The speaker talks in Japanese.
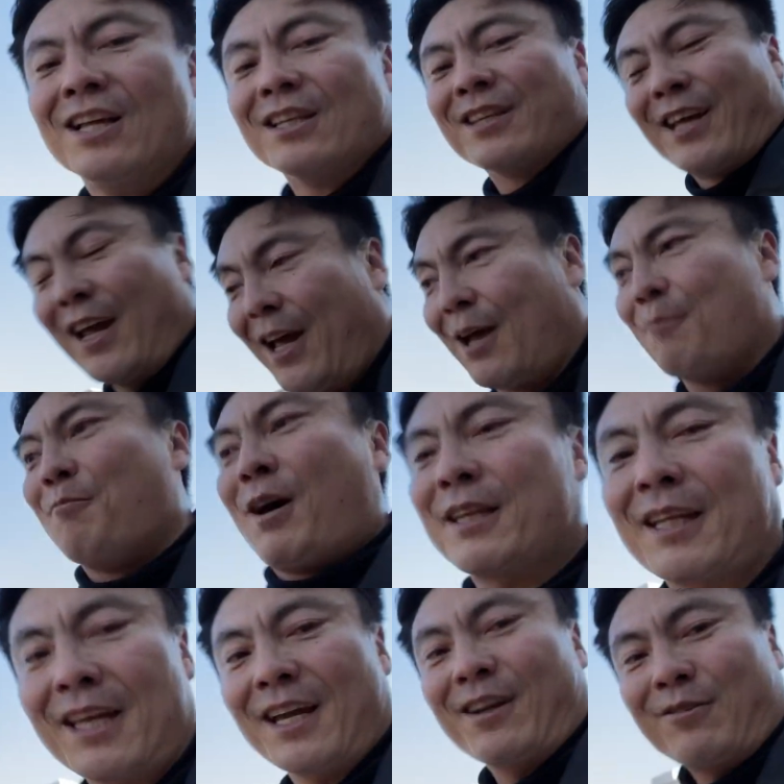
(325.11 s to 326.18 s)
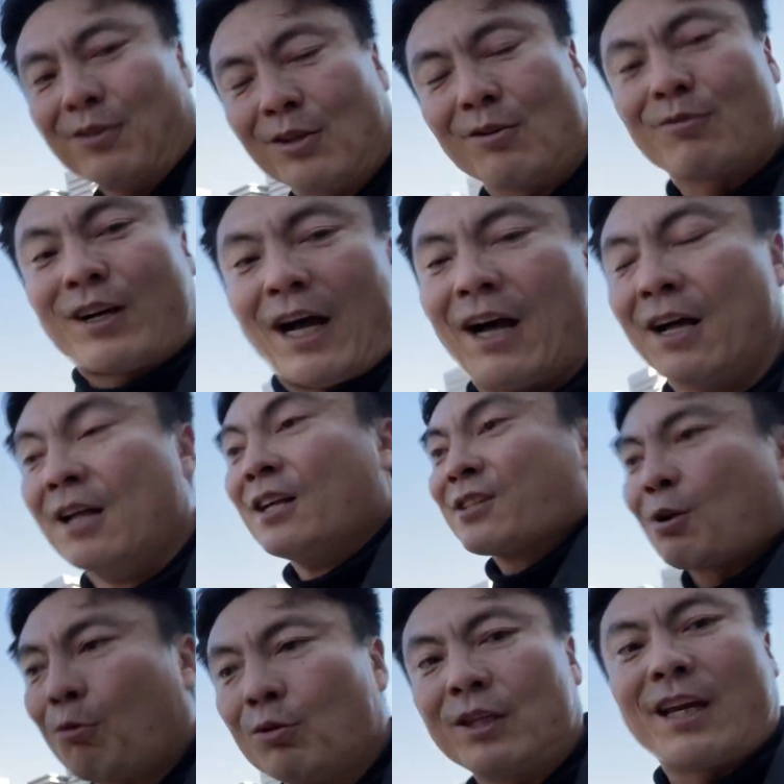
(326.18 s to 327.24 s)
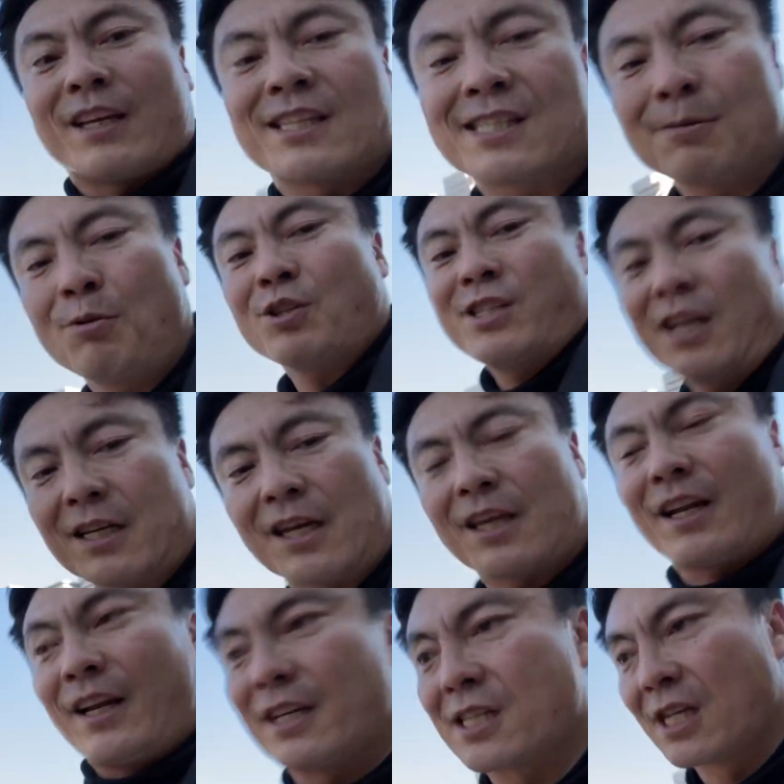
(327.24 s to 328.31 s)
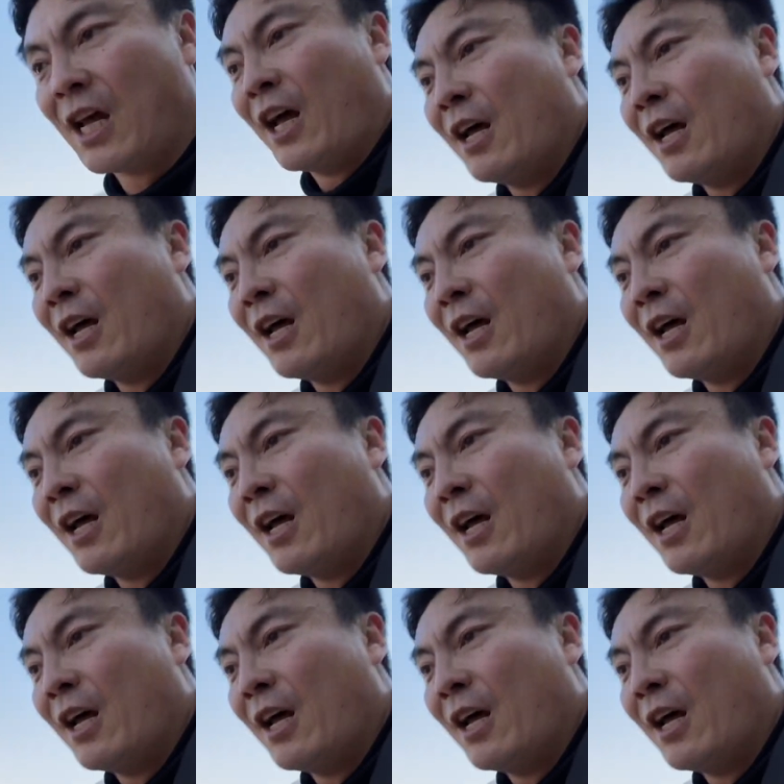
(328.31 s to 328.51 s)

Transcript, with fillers: で、またやるっていうか、そこで質問しなきゃいけないんです。